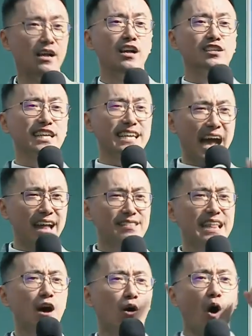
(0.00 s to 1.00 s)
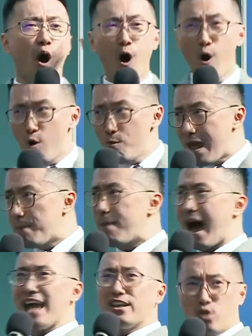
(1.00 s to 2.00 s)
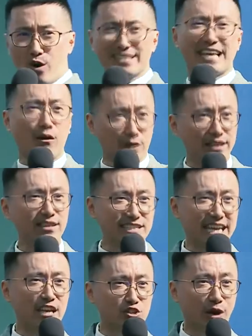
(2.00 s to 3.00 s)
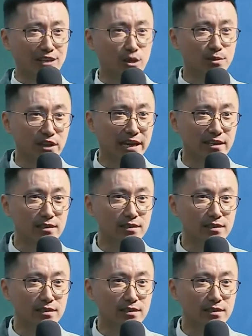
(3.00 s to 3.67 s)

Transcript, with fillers: 是看到后面排多少人你才爽，对不对？